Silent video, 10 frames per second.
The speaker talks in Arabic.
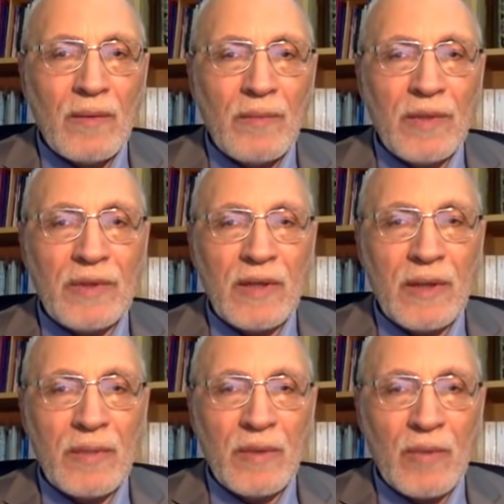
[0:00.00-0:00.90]
بنت
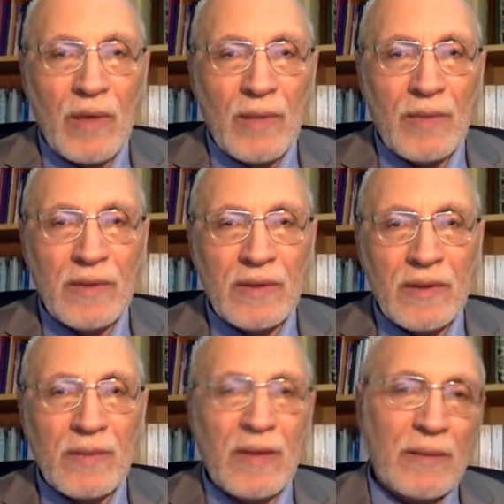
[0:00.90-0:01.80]
النبي محمد
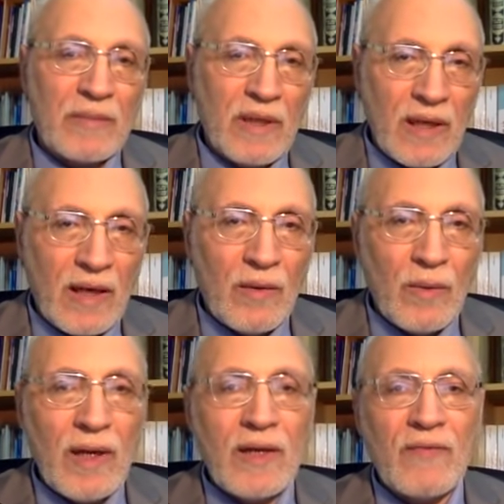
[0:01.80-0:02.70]
بن عبد الله
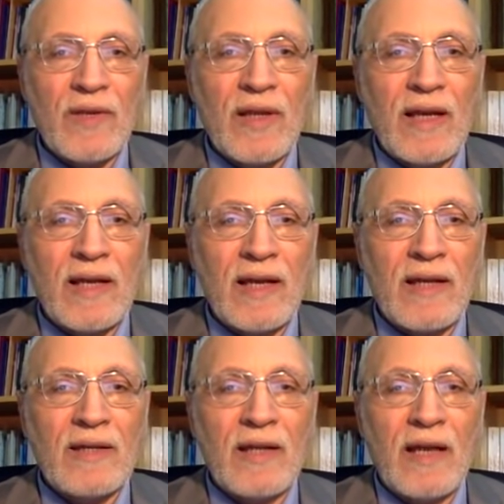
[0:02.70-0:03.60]
وهل في ذلك
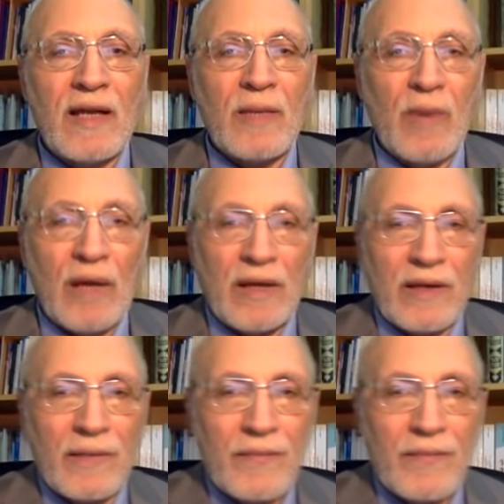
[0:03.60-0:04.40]
دلالة معينة